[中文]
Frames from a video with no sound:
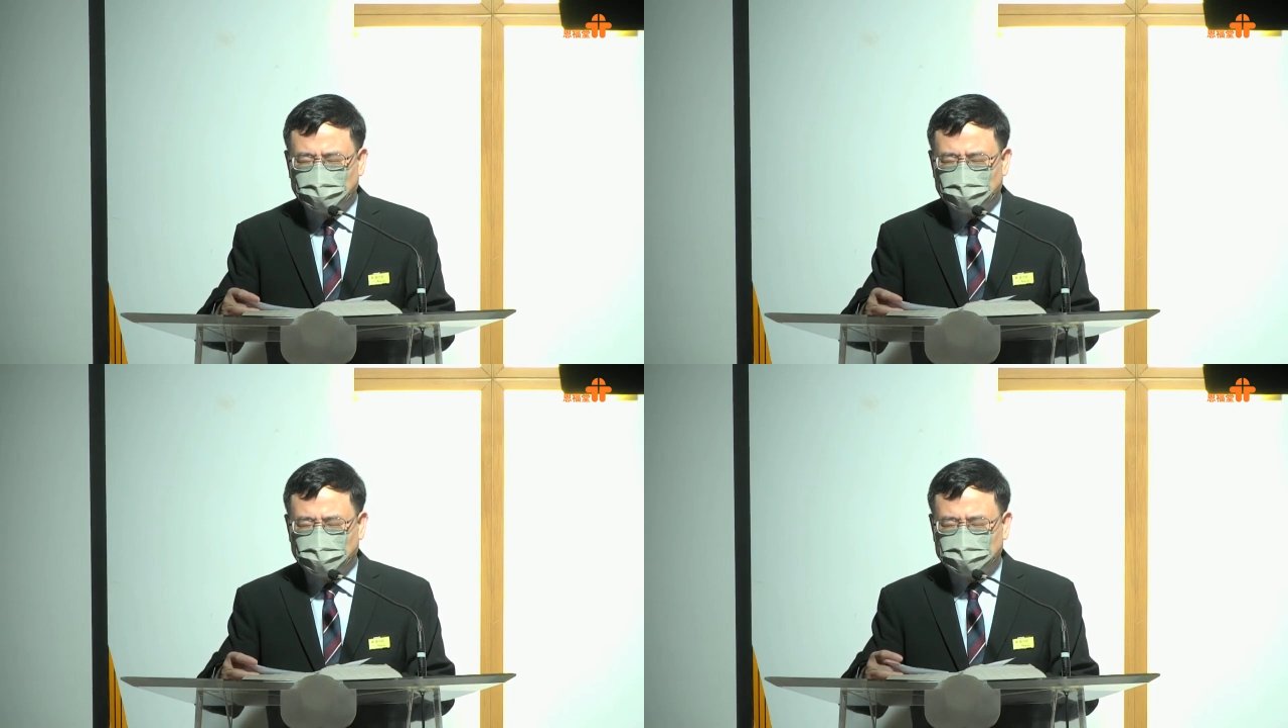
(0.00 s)

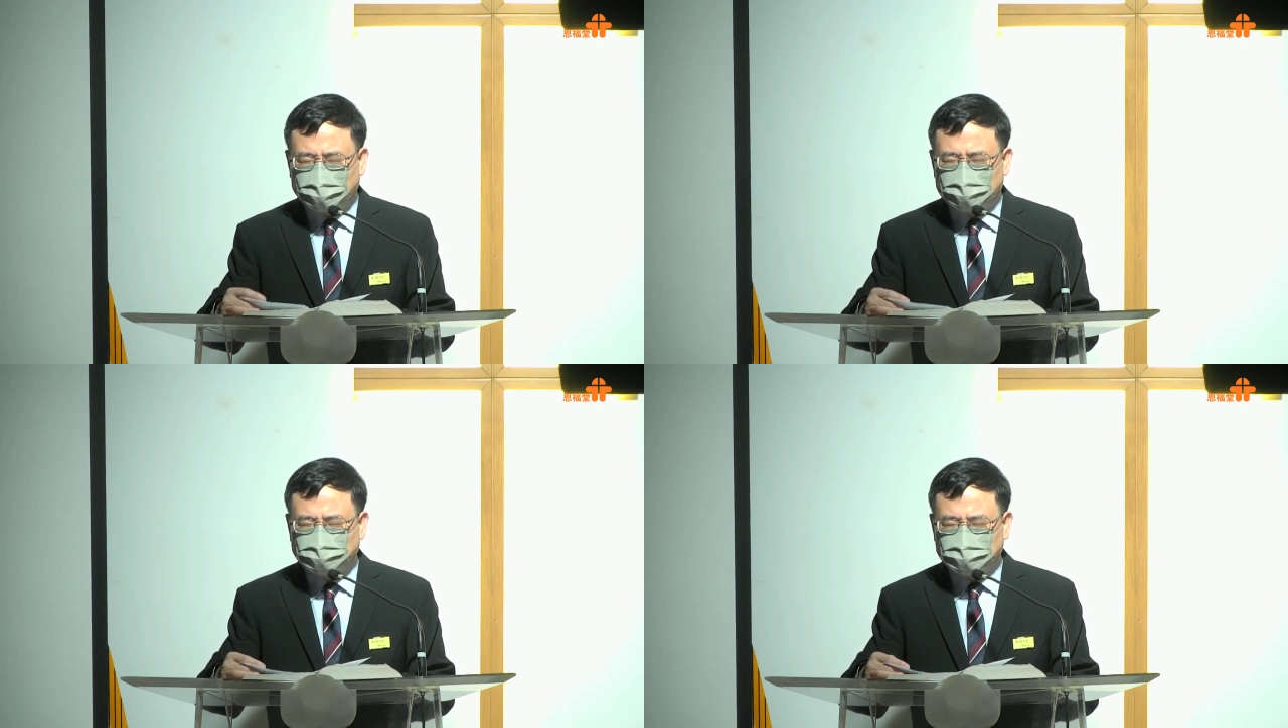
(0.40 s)
可能
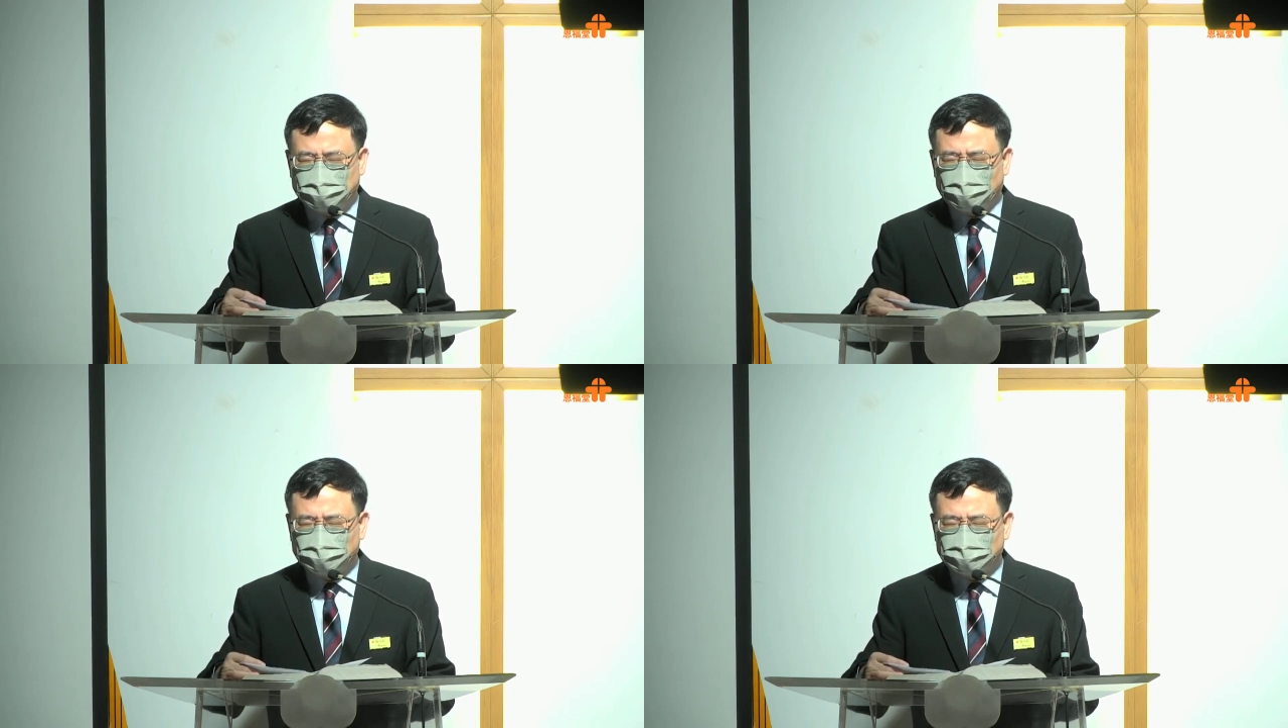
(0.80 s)
戴了几
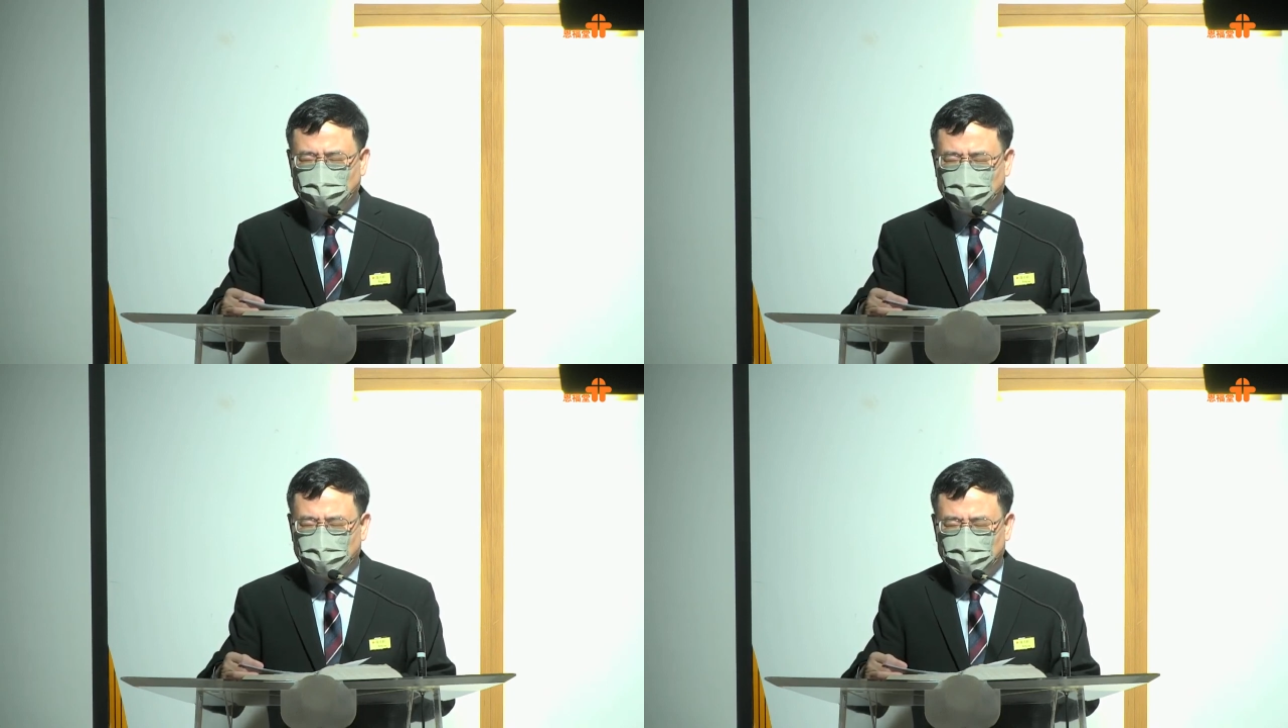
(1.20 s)
年口
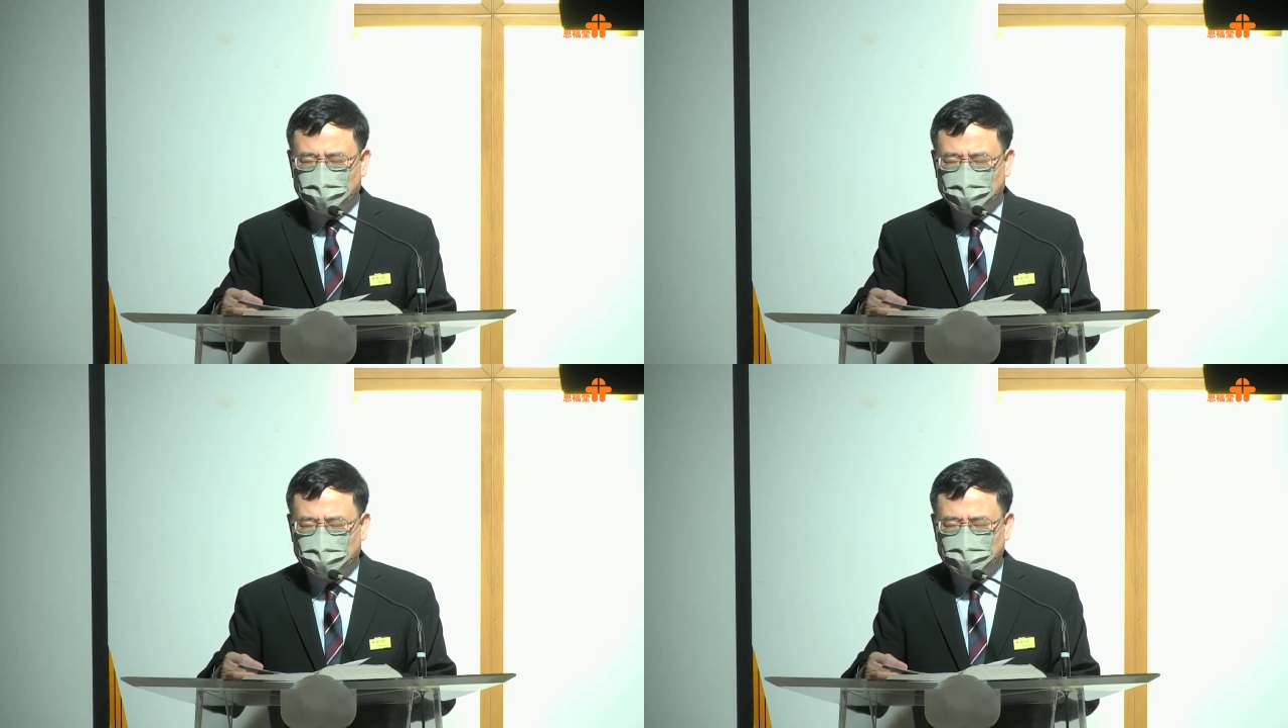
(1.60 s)
罩，
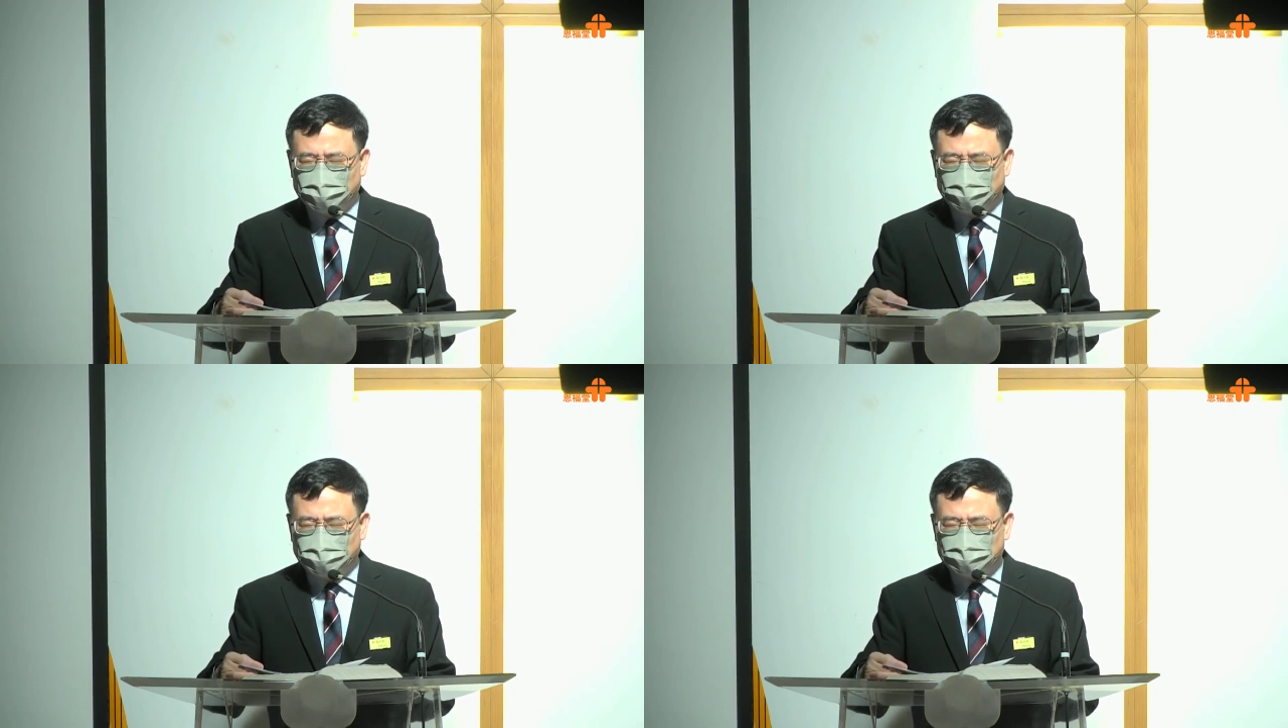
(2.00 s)
或者
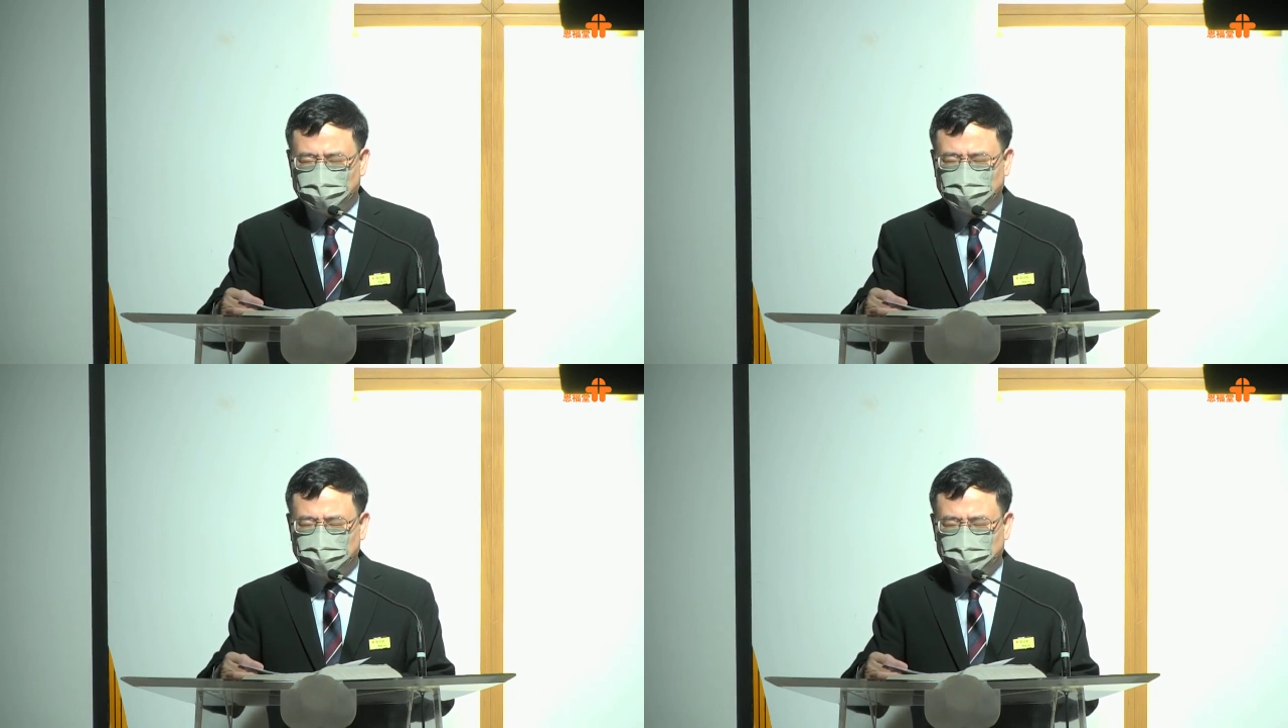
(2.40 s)
我们很
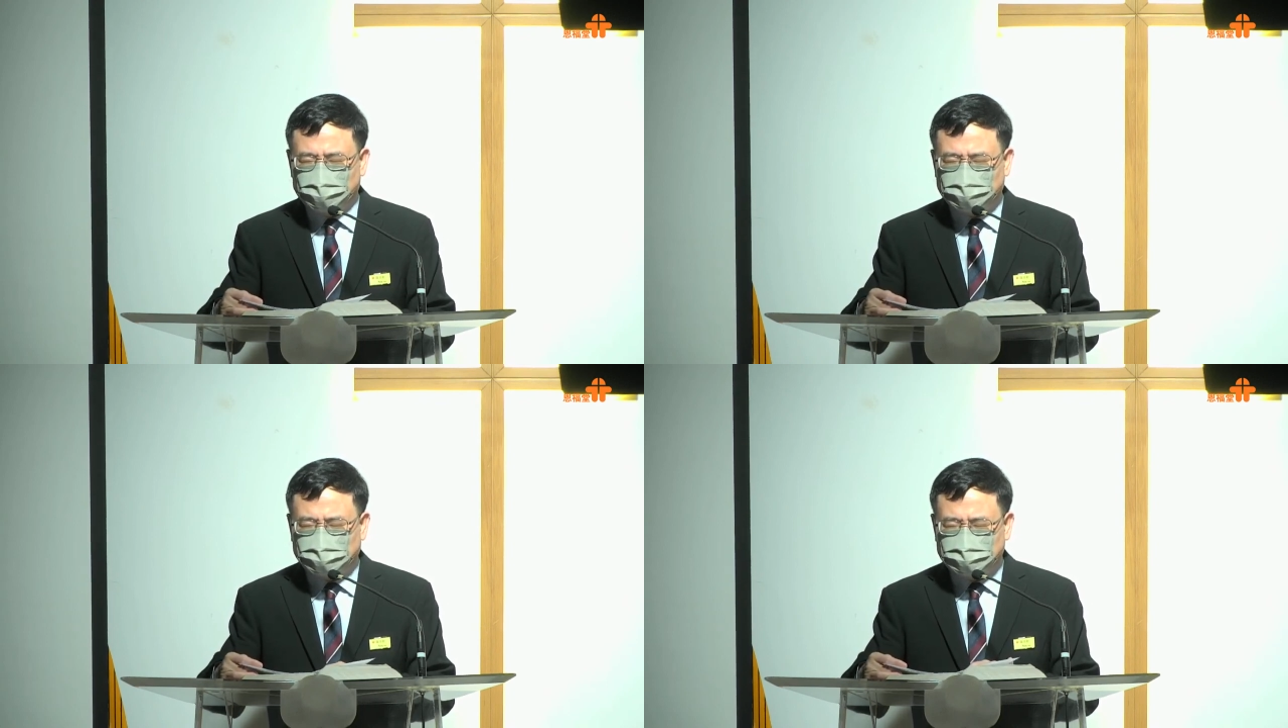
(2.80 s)
多亲人
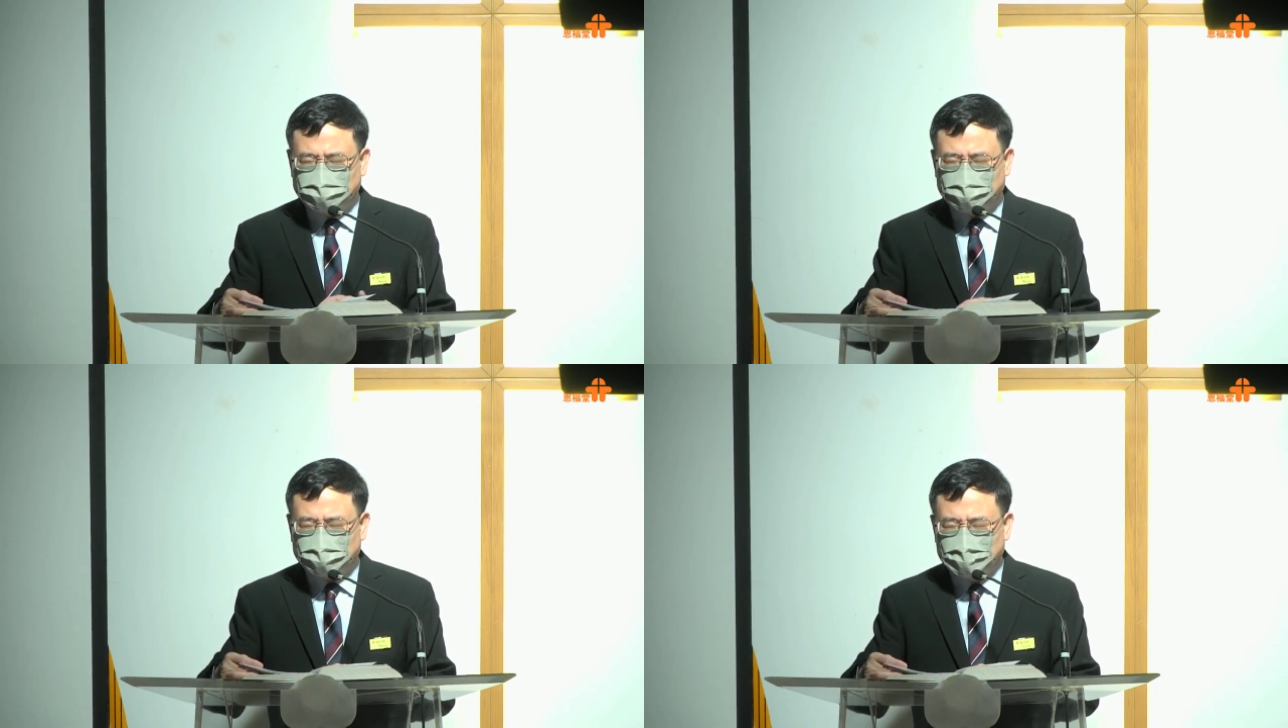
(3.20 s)
不能相
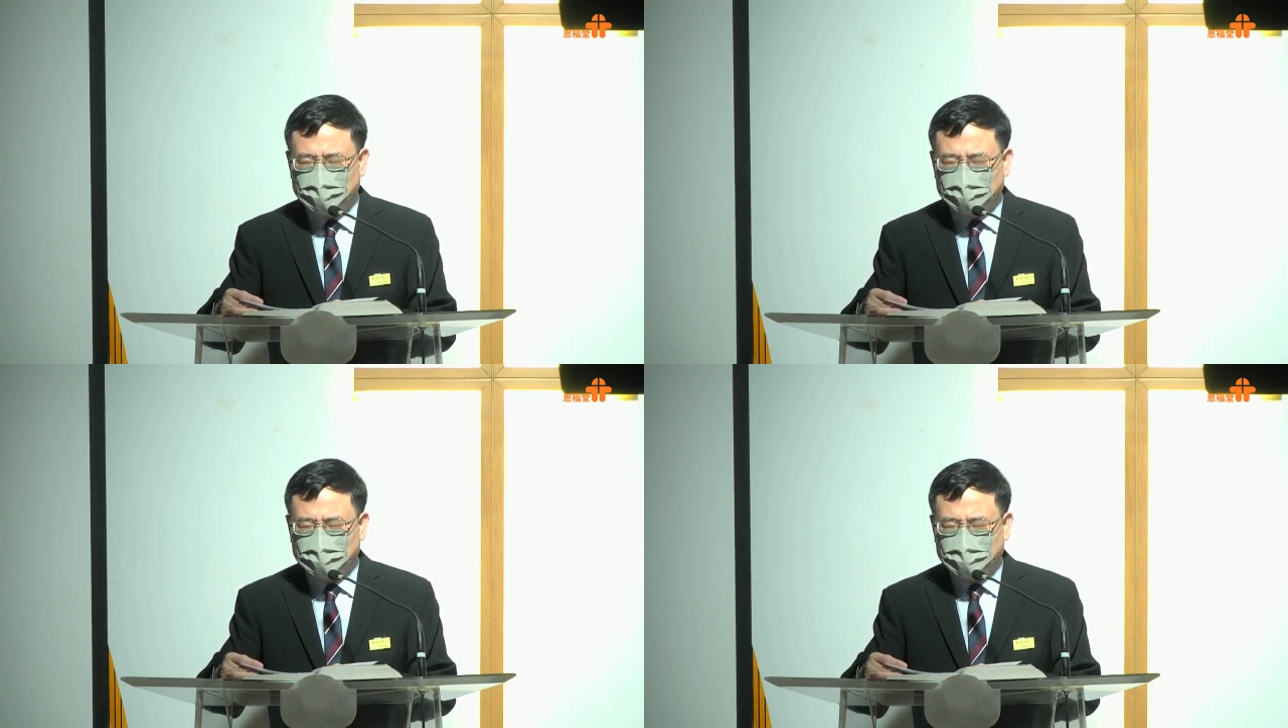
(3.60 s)
见，